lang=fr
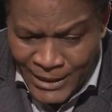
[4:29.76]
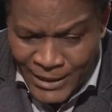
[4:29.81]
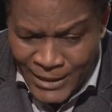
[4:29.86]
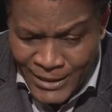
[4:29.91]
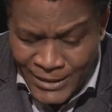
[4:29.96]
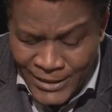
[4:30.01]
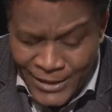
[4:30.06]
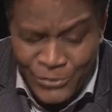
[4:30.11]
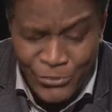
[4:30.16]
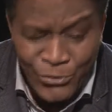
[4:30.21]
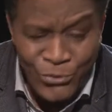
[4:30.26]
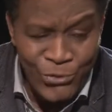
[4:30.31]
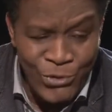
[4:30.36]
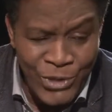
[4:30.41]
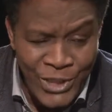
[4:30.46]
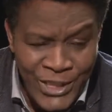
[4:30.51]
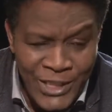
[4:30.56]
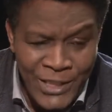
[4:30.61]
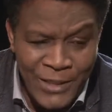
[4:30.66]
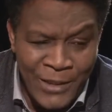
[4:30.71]
C'est une
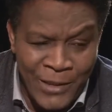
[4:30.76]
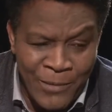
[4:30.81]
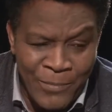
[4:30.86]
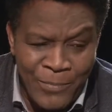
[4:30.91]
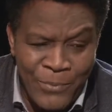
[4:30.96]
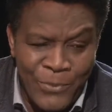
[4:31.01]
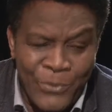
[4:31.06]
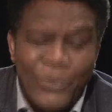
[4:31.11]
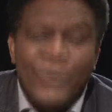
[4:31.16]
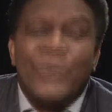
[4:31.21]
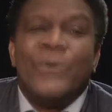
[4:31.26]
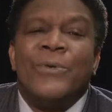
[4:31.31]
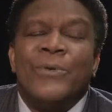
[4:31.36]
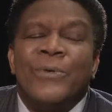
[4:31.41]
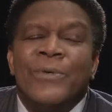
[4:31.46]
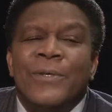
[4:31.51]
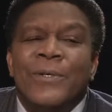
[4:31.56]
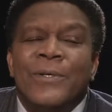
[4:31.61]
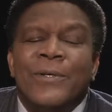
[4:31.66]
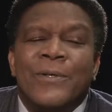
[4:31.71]
idée un peu euh,
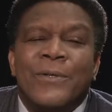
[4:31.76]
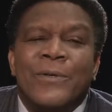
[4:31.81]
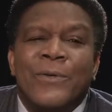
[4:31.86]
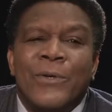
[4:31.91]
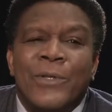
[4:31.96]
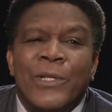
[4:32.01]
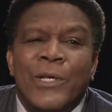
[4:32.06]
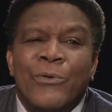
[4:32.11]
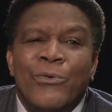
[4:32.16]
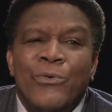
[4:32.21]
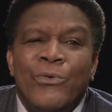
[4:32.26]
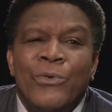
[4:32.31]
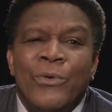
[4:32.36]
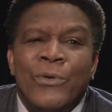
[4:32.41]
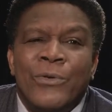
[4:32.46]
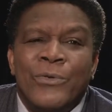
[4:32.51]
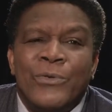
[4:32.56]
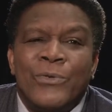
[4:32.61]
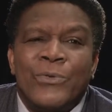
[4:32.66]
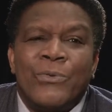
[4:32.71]
qu'on a eue
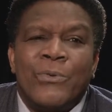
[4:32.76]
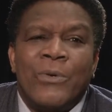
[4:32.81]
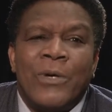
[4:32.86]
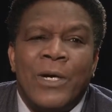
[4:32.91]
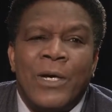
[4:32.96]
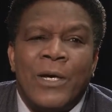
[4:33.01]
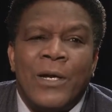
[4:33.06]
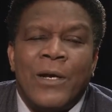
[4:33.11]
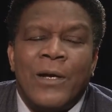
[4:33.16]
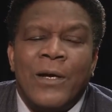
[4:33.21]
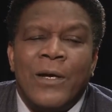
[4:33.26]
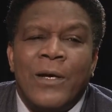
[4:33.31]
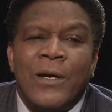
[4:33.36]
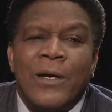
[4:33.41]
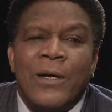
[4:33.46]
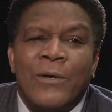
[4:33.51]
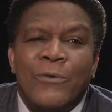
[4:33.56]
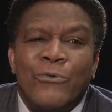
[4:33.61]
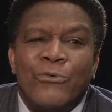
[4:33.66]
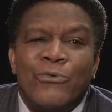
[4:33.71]
un
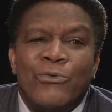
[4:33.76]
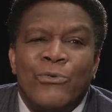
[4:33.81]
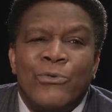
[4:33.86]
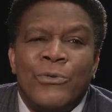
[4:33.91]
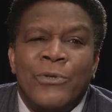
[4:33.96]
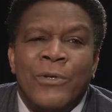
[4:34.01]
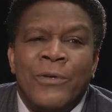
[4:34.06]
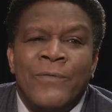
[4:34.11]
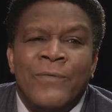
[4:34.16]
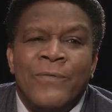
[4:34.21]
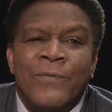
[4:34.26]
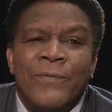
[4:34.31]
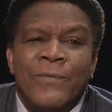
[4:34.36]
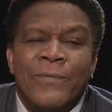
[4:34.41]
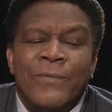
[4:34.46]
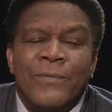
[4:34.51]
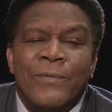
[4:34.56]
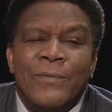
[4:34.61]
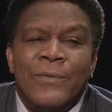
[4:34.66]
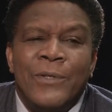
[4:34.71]
soir autour
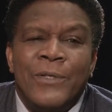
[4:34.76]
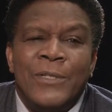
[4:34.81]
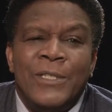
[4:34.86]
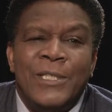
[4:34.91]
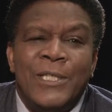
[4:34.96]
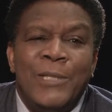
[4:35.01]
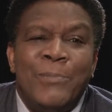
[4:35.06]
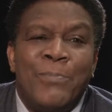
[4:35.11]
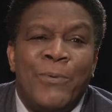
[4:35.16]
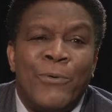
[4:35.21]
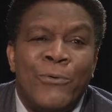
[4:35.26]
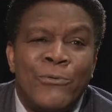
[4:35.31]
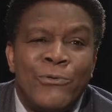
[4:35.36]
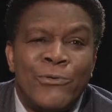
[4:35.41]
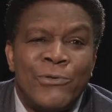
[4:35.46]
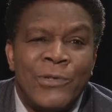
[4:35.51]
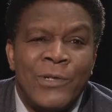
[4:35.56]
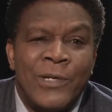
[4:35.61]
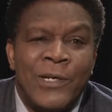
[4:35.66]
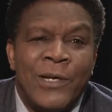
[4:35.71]
d'un petit
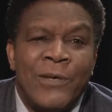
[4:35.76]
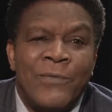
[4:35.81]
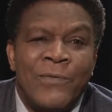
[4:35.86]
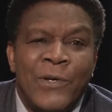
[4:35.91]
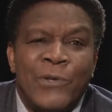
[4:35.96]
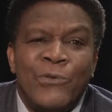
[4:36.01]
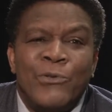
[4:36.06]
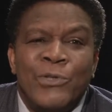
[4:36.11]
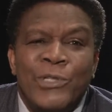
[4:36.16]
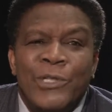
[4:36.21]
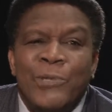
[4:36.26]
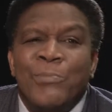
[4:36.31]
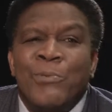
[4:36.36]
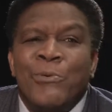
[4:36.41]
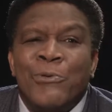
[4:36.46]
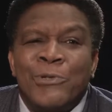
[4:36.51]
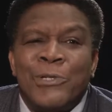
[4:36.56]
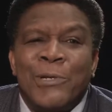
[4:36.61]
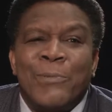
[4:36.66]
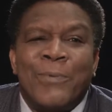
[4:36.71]
un verre de petit
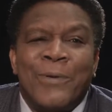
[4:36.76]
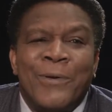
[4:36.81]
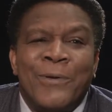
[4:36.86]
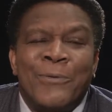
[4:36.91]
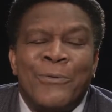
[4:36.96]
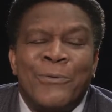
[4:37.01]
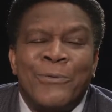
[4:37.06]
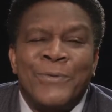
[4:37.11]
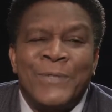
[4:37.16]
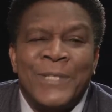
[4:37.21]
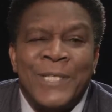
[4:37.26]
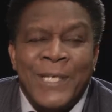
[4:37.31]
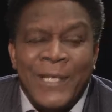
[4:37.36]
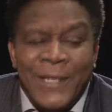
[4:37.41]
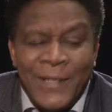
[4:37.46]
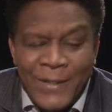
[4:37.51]
après un concert.